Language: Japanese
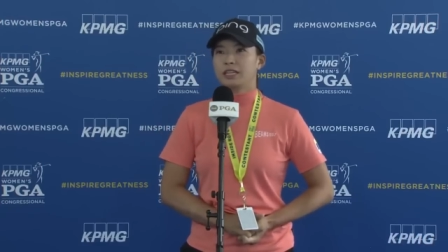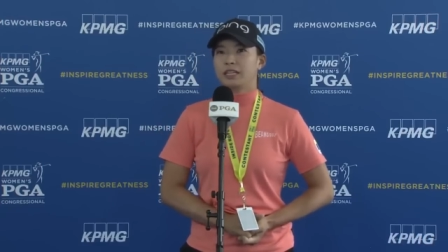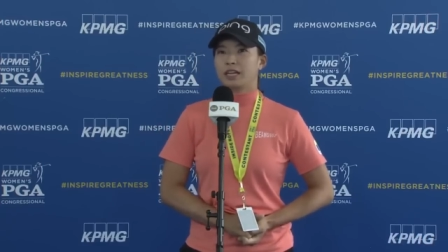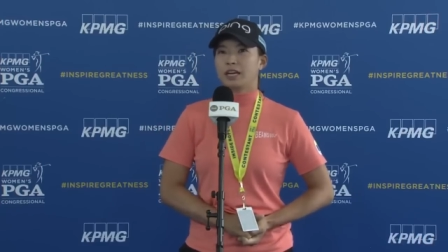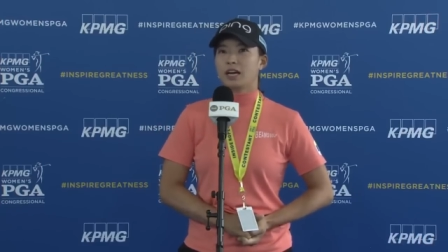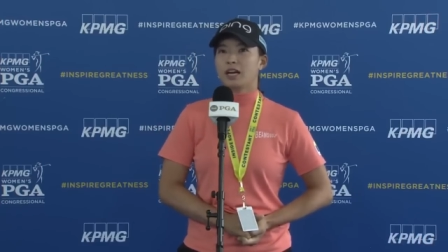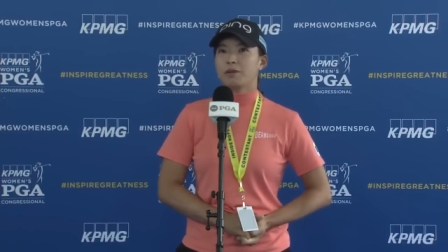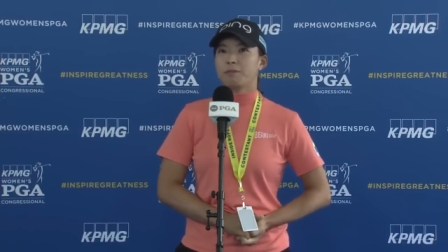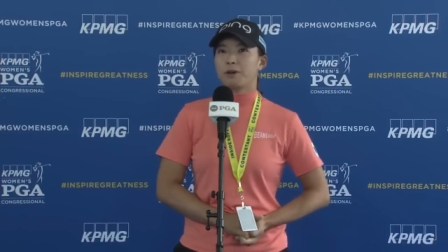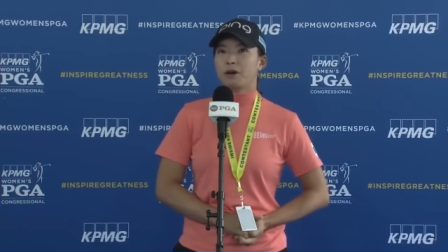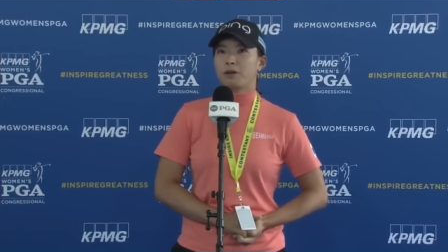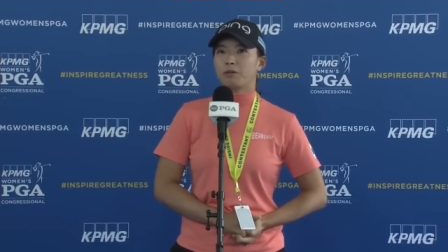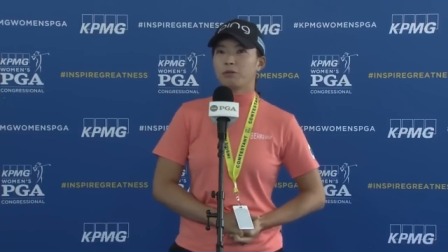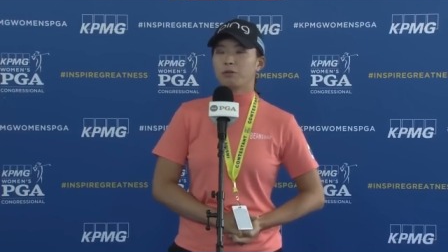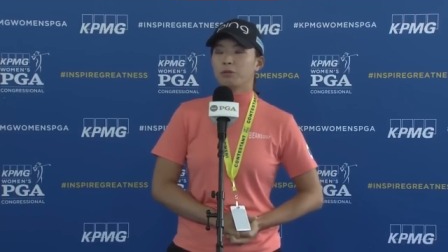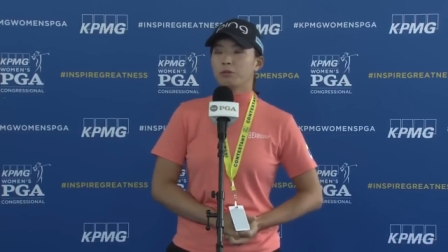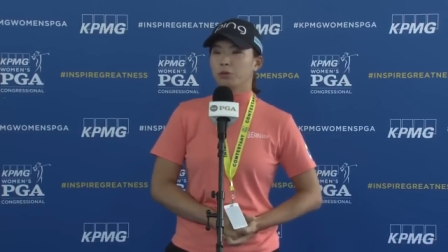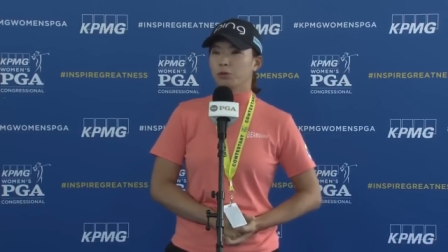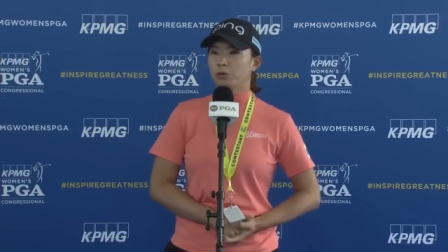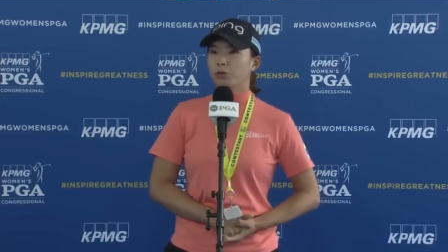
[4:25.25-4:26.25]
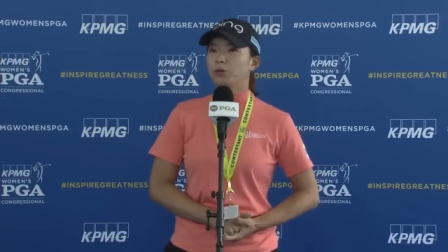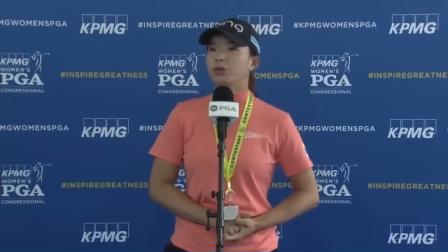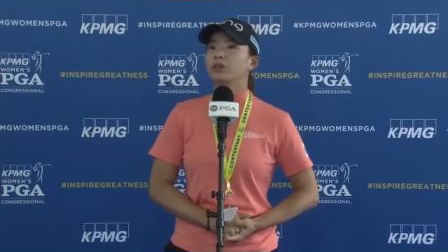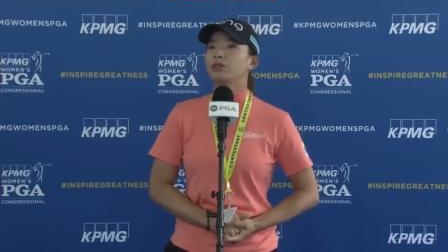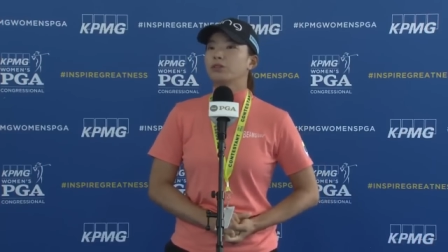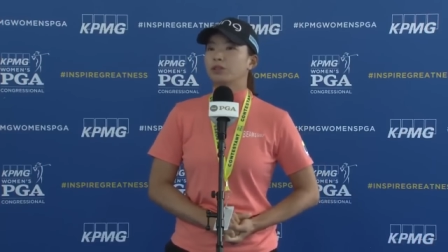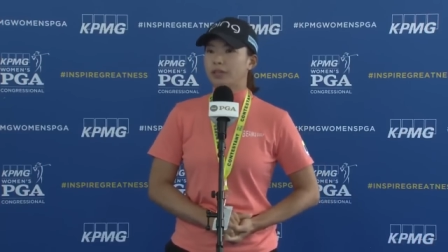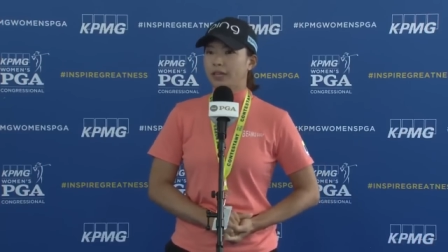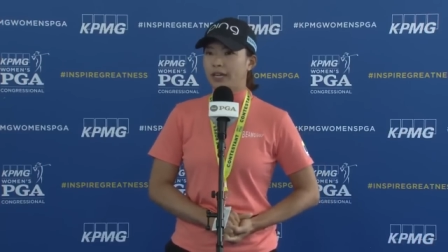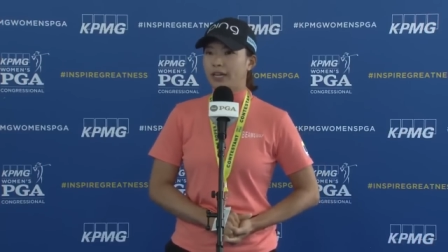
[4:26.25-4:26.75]
長いパー4も多
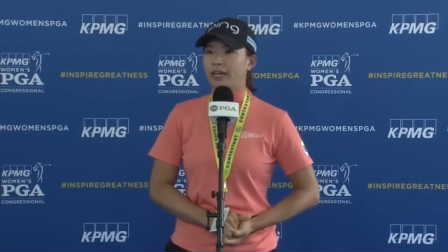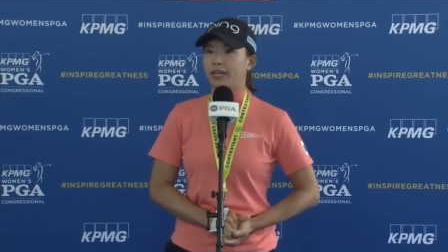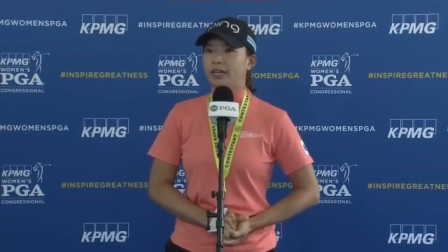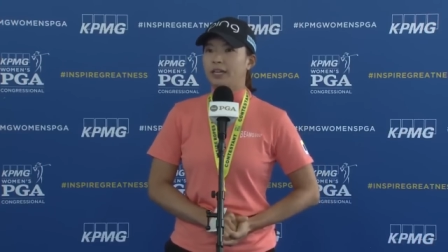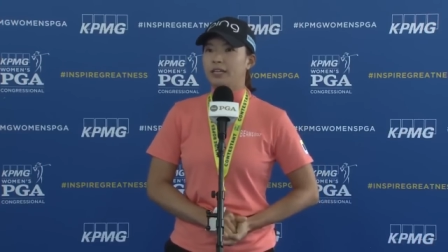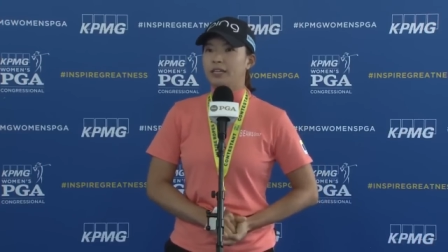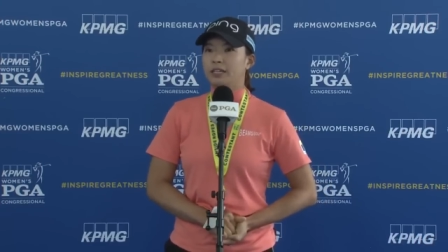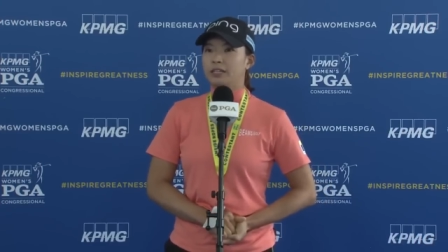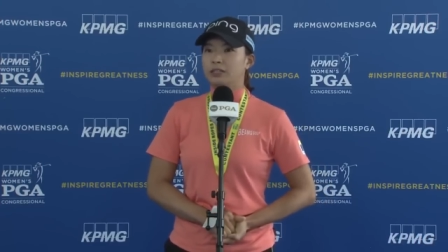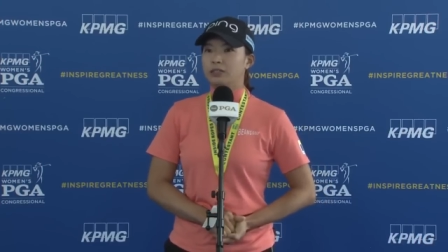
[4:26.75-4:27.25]
いので